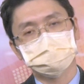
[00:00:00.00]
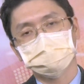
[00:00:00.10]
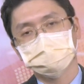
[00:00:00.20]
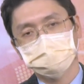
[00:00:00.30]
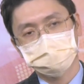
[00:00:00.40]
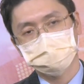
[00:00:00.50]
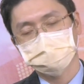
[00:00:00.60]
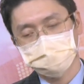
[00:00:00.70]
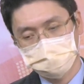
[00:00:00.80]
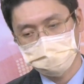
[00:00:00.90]
向毛利
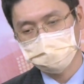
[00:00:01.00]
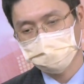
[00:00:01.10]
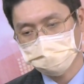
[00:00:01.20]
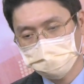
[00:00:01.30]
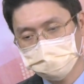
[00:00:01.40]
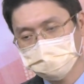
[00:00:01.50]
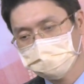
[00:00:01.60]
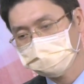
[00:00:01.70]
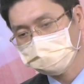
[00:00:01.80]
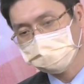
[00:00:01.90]
率、盈利率、
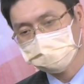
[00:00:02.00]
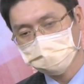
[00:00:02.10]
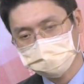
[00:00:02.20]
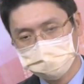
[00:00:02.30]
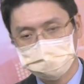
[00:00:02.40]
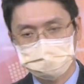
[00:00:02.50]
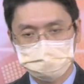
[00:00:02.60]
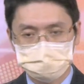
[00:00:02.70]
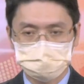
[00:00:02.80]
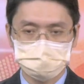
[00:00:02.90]
EPS、成长
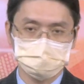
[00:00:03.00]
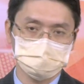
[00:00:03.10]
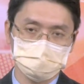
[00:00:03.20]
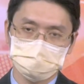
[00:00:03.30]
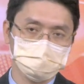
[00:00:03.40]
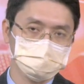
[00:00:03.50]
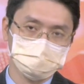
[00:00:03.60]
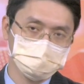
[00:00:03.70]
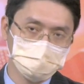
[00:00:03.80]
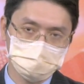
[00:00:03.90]
性或者竞争力或者
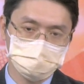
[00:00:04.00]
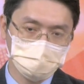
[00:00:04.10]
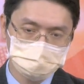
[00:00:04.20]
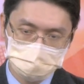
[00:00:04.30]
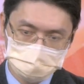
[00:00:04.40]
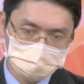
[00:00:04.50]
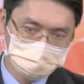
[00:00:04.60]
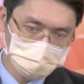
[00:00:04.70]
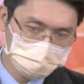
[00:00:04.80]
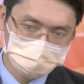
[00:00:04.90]
市占率，它在各
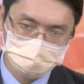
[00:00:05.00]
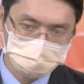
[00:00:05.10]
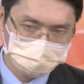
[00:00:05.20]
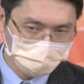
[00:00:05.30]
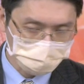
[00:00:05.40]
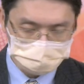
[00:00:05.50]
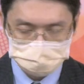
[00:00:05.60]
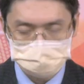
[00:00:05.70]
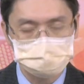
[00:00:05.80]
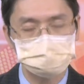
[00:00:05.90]
个面向都有最好的
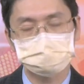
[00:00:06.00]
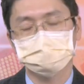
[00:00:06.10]
数字。